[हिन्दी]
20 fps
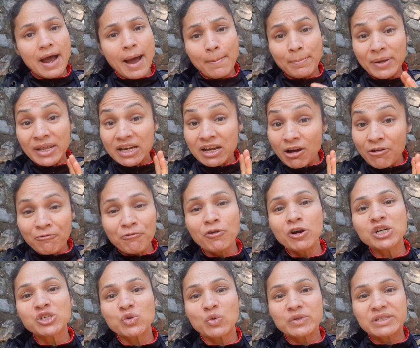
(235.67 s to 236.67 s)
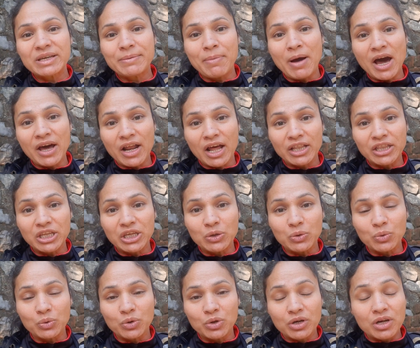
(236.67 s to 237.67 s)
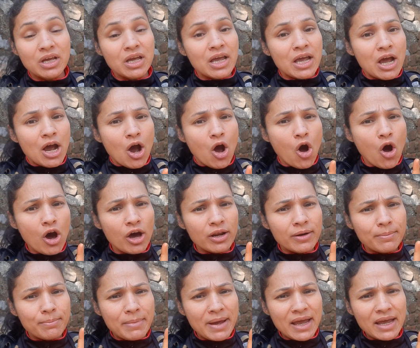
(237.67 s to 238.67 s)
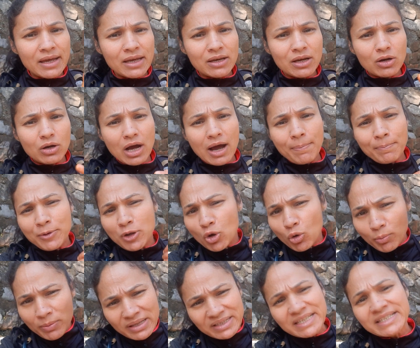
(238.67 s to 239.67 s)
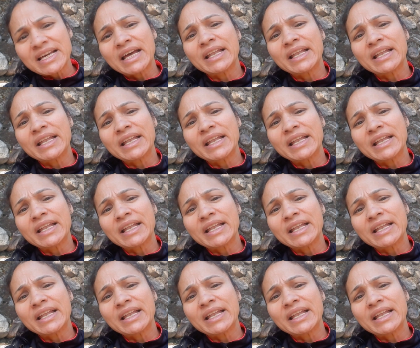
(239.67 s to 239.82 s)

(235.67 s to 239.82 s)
अपने कंफर्ट जोन से बाहर आती हूँ और मैं अपनी उम्मीद से